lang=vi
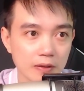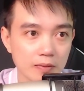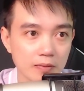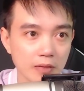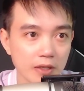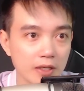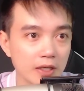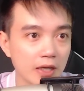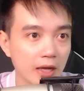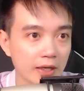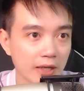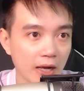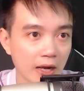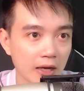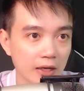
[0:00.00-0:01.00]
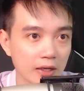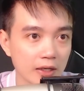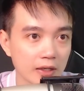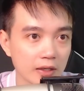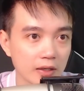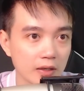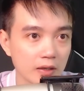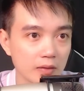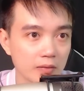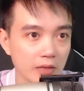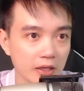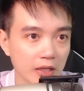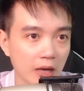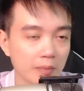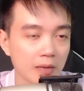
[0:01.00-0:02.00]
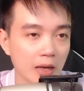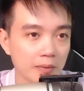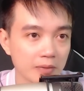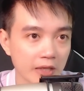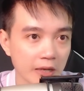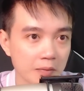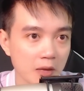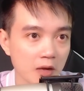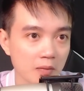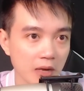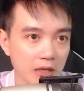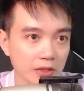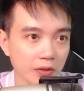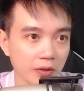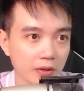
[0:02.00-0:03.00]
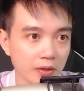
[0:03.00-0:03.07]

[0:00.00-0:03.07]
bởi vì đại ca bị tham lam che mờ mắt rồi.